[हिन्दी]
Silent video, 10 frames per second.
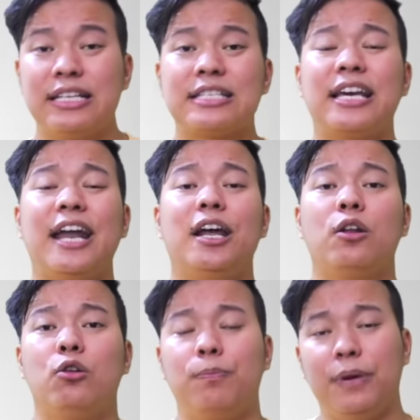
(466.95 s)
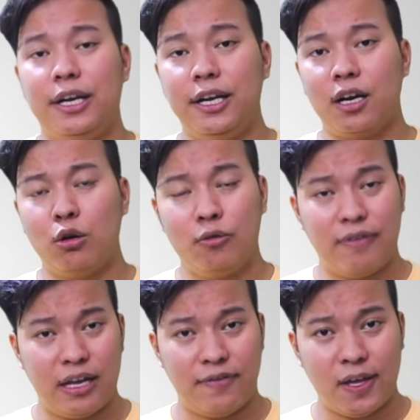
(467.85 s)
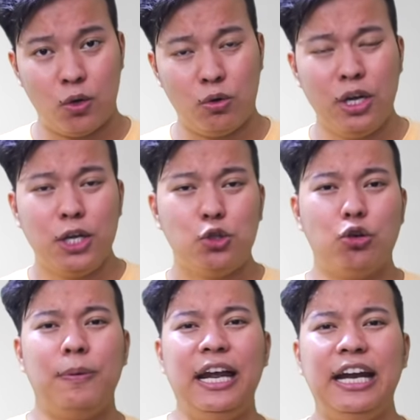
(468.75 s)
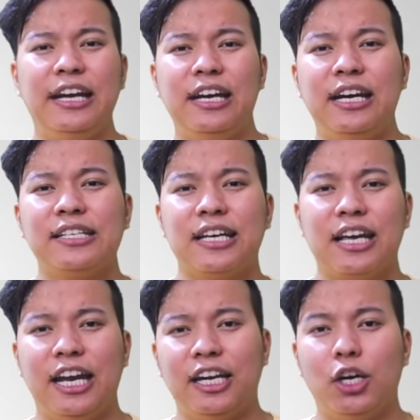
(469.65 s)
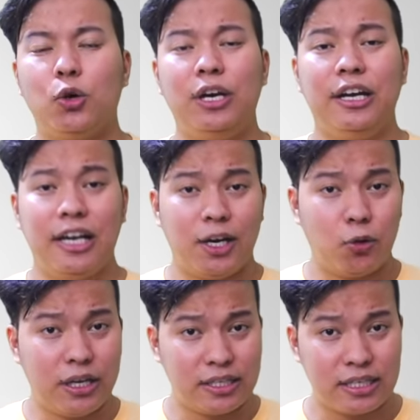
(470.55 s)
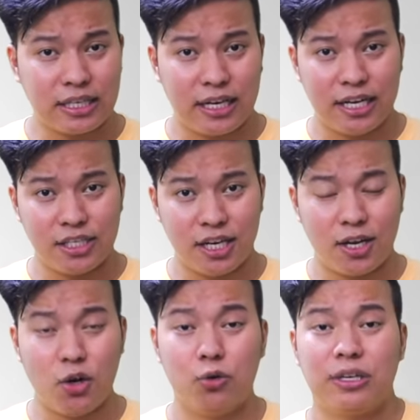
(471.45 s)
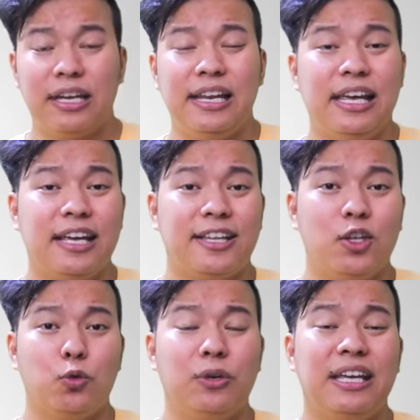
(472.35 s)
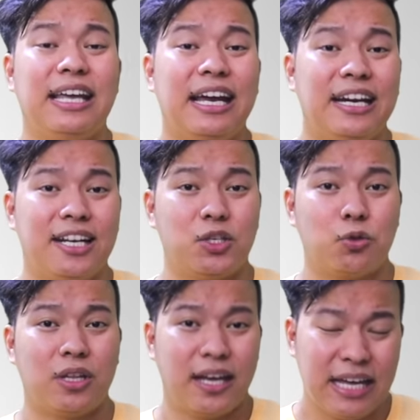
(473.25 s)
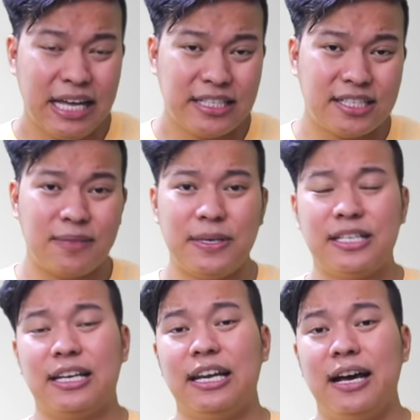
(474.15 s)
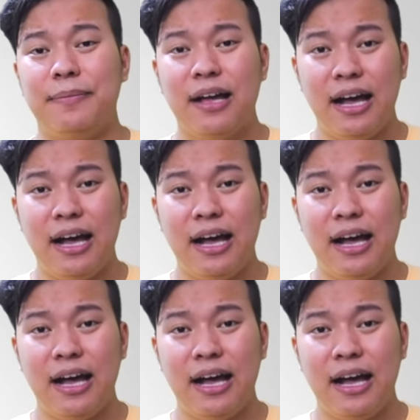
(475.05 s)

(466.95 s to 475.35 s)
स्कैनर हो प्रिंटर हो वाईफाई हो जो भी इंटरनेट से कनेक्टेड हो इंटरनेट को एक्सेस करना चाह रहा हो उनके लिए एक यूनिक एड्रेस होता है जिसे बेसिकली हम